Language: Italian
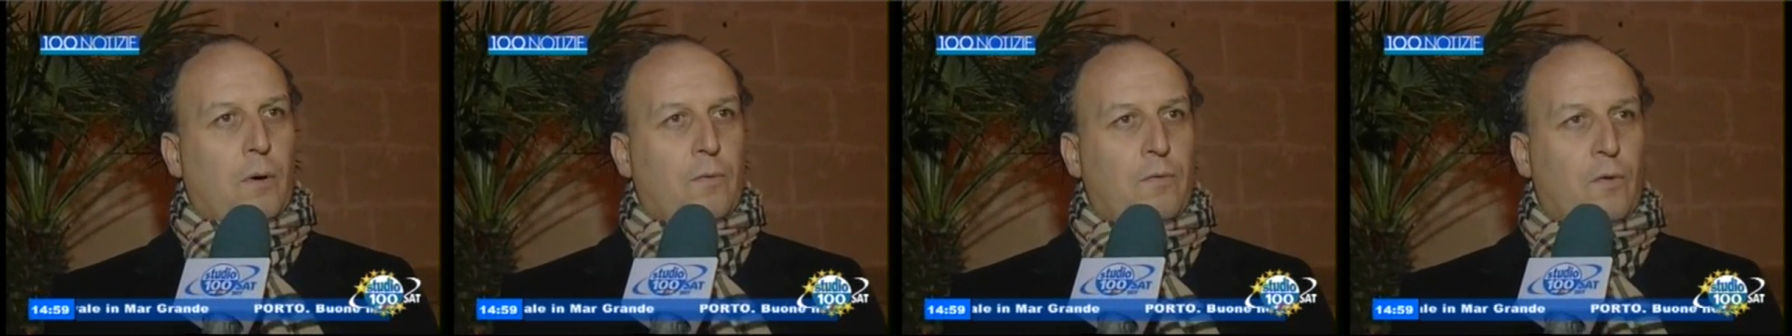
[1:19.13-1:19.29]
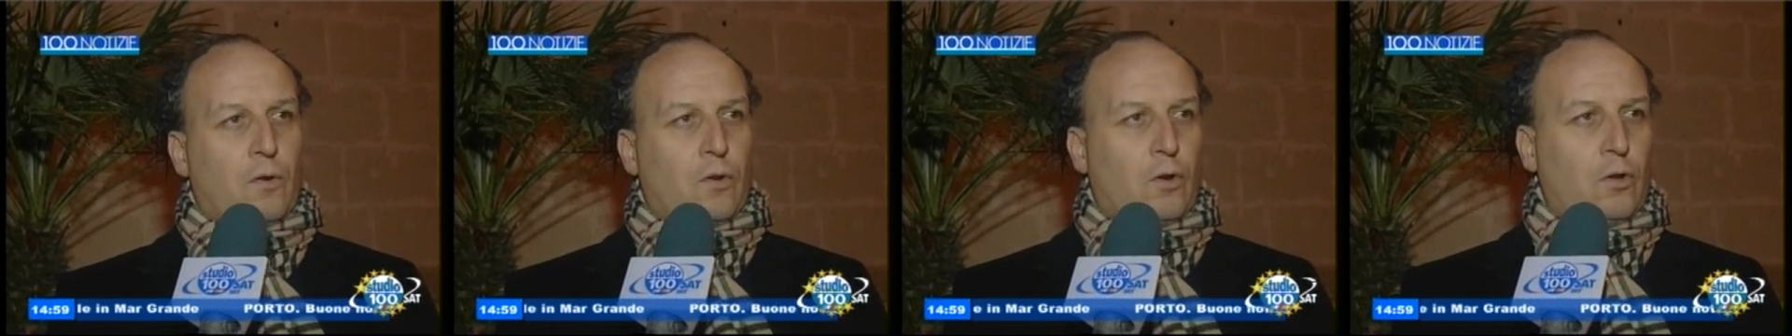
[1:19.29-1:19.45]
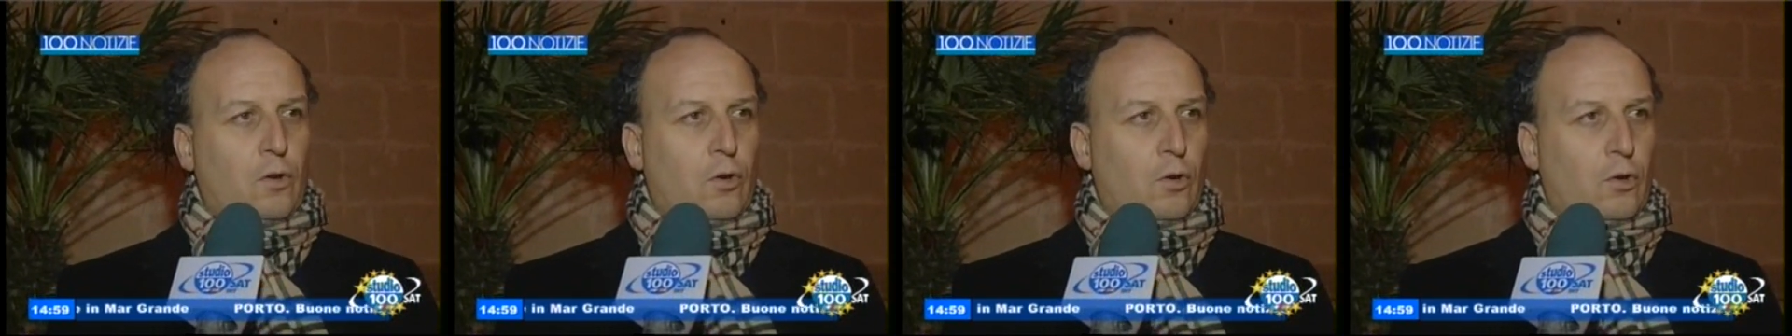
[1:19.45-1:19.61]

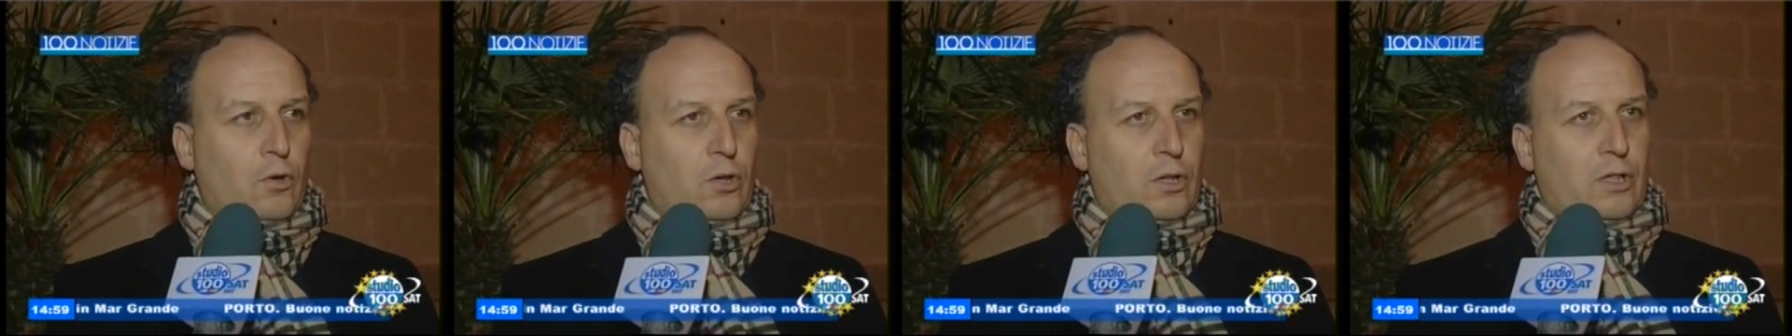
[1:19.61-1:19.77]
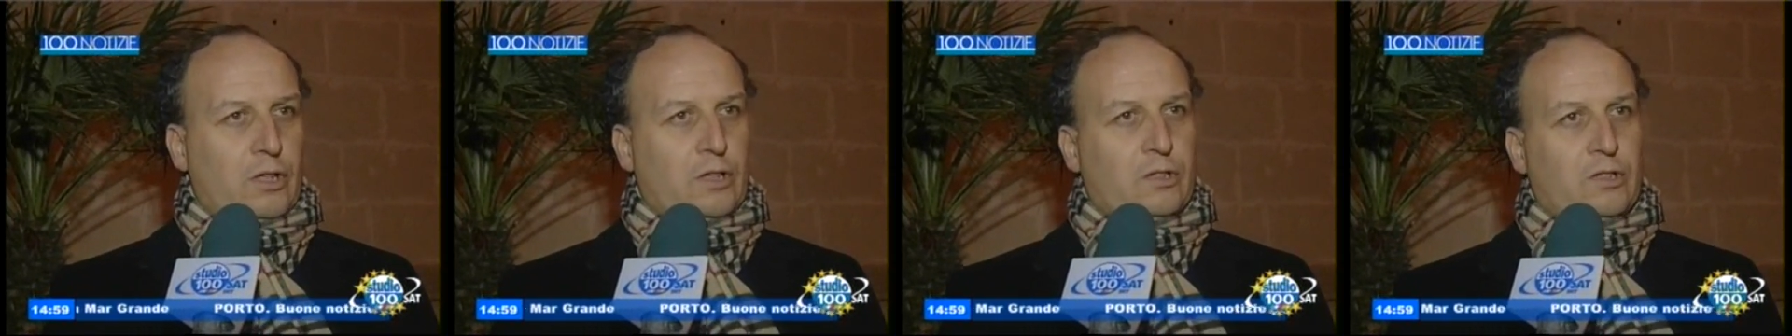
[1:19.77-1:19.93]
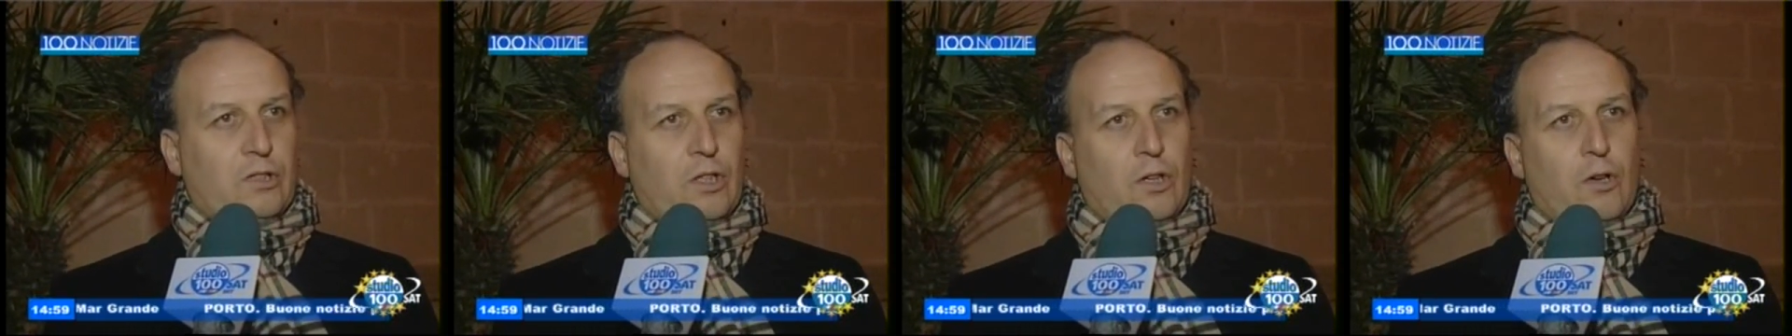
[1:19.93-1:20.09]

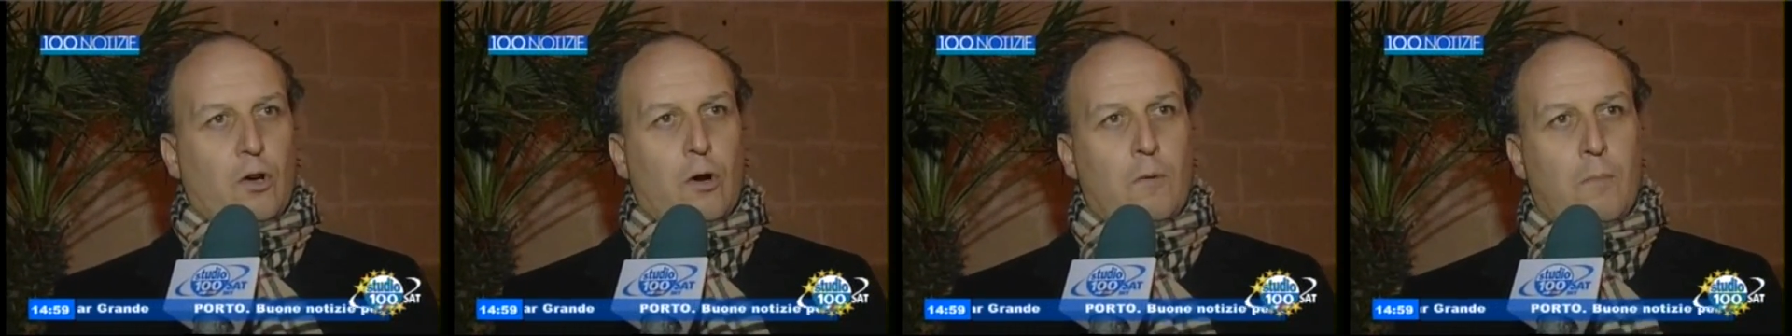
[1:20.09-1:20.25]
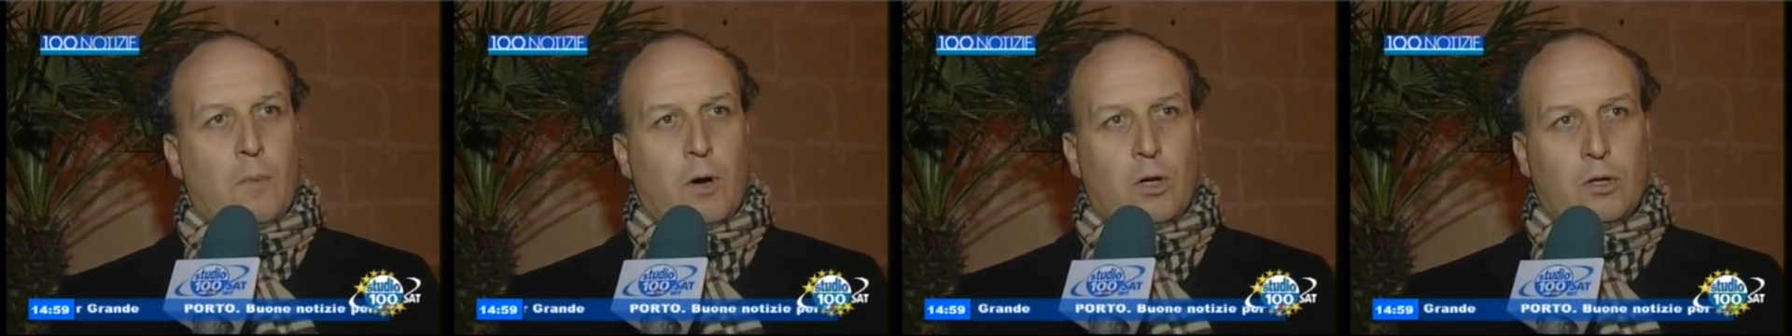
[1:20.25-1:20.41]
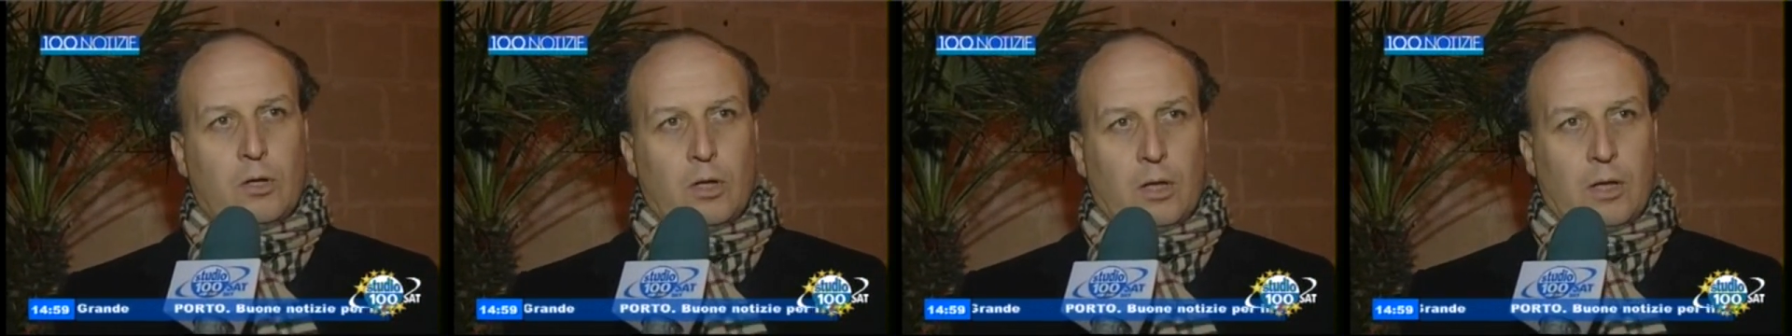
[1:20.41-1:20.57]
folcloristico
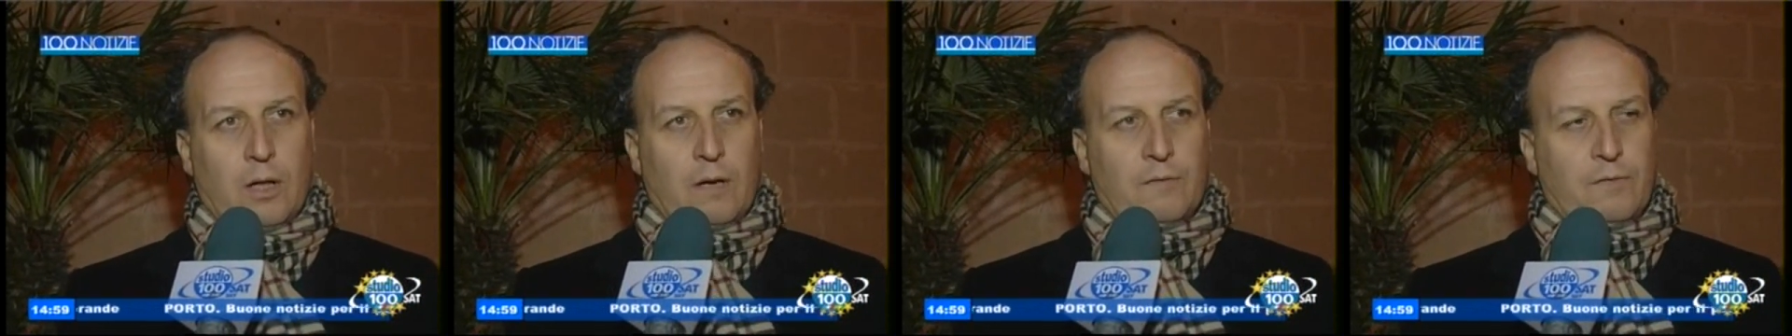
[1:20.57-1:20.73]
Motola